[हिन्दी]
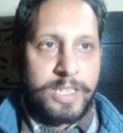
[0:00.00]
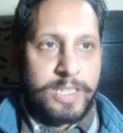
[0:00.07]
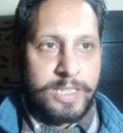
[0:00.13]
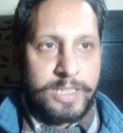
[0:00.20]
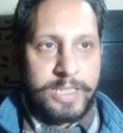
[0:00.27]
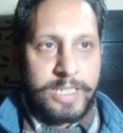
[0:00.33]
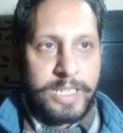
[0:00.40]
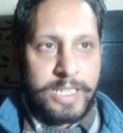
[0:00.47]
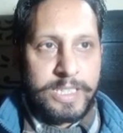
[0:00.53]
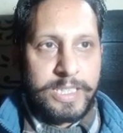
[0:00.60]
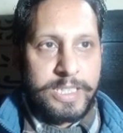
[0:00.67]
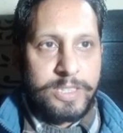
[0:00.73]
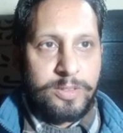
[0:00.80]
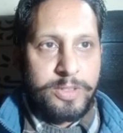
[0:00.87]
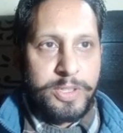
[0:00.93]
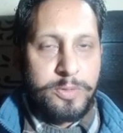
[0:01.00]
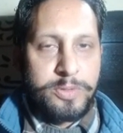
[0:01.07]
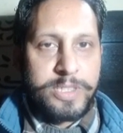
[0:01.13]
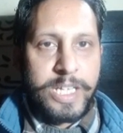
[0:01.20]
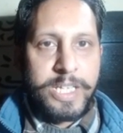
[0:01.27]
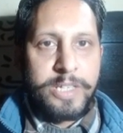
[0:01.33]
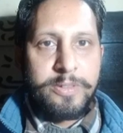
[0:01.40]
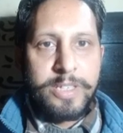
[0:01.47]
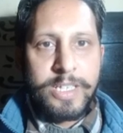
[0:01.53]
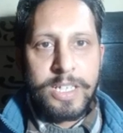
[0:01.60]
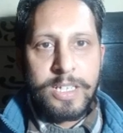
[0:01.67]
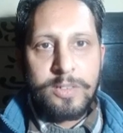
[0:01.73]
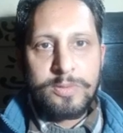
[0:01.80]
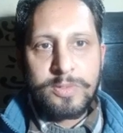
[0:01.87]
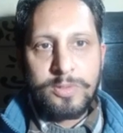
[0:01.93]
इंडिया की जो न्यूज़ आई हुई
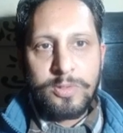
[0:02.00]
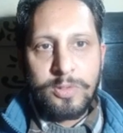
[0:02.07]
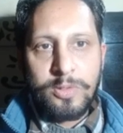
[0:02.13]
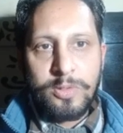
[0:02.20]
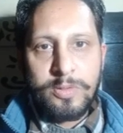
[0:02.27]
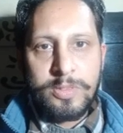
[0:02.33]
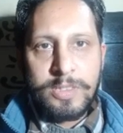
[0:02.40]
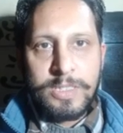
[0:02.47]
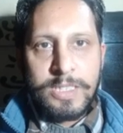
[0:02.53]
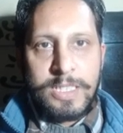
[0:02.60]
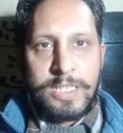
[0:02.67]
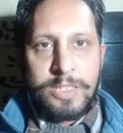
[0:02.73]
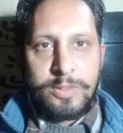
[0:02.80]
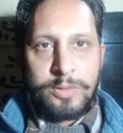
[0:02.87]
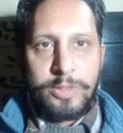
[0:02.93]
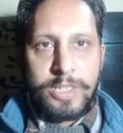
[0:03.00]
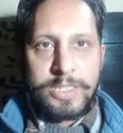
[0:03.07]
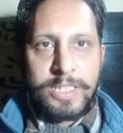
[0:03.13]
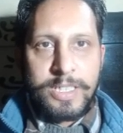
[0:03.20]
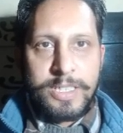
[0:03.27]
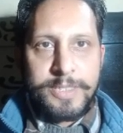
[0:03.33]
है उसको थोड़ा सा